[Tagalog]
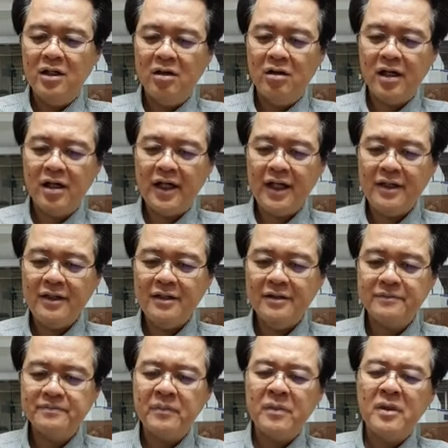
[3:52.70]
Okay?
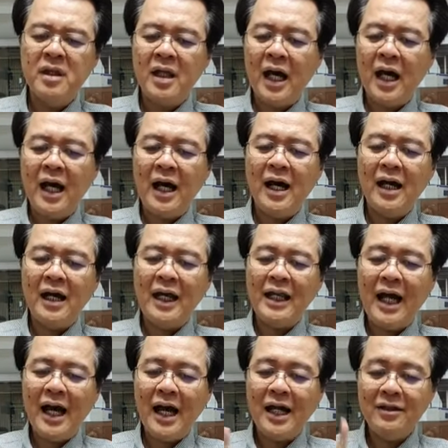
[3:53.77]
Uh,
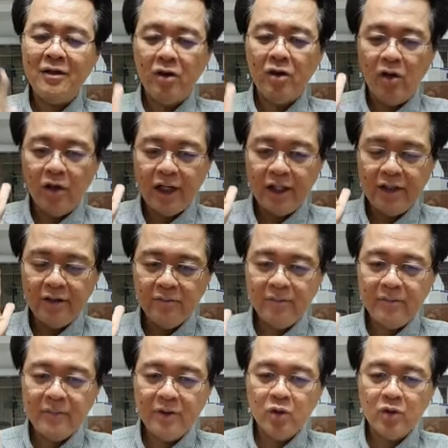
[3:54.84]
kailangan okay
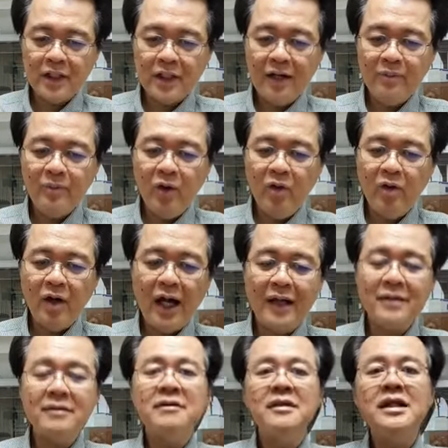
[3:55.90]
yung utak mo
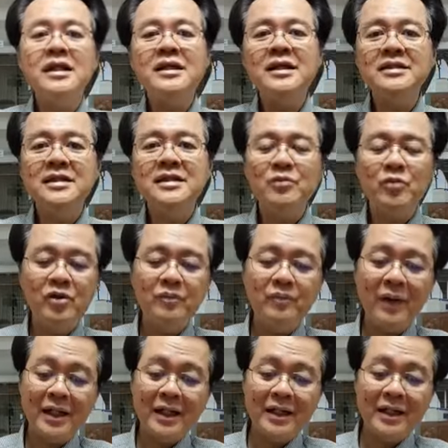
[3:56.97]
at linisin mo yung
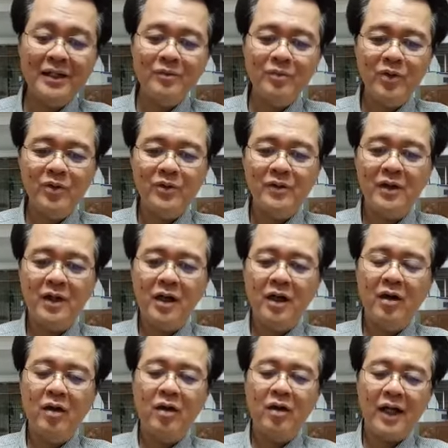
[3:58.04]
paligid mo.
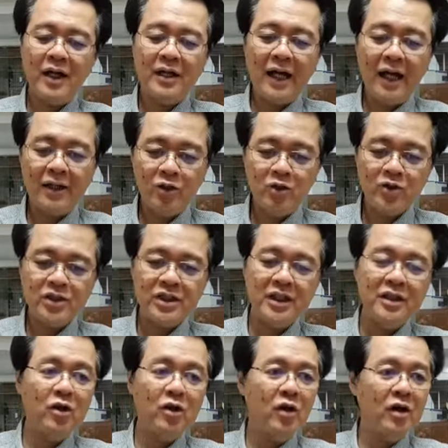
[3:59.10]
Okay?
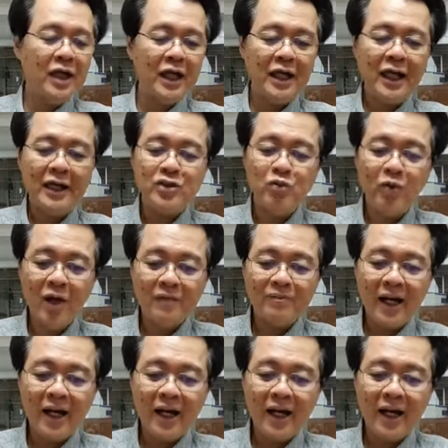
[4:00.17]
Ayusin, organize, huwag